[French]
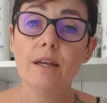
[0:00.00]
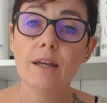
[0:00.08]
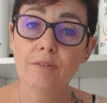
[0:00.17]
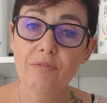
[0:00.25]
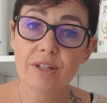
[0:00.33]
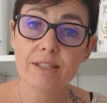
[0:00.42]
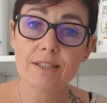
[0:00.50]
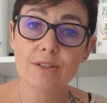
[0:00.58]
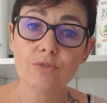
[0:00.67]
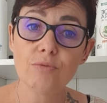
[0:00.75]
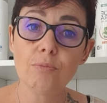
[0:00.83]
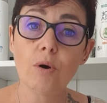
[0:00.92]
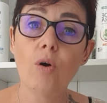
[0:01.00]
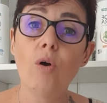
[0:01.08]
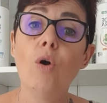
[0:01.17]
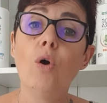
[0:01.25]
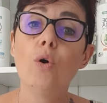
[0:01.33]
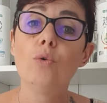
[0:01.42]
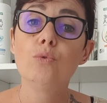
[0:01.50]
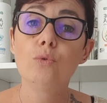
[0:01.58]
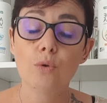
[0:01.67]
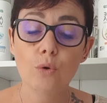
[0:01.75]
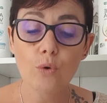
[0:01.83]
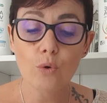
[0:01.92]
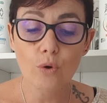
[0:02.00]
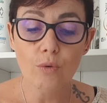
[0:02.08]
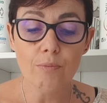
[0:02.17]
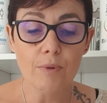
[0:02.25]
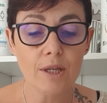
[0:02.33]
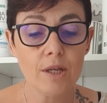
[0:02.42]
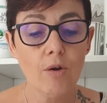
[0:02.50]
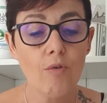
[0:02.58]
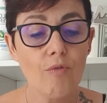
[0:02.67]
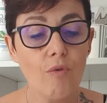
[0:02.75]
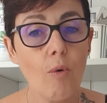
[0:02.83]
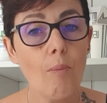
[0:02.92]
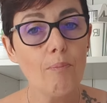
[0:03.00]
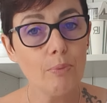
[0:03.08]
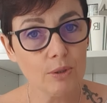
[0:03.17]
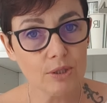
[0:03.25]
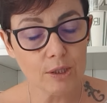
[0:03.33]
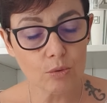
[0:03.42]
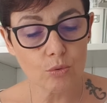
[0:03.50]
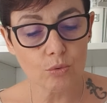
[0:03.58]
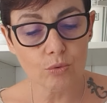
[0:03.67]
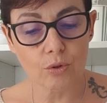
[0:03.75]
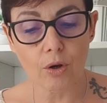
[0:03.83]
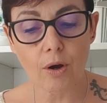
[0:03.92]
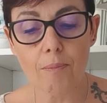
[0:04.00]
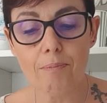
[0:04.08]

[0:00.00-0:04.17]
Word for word: effectivement de gommer vos petites rondeurs,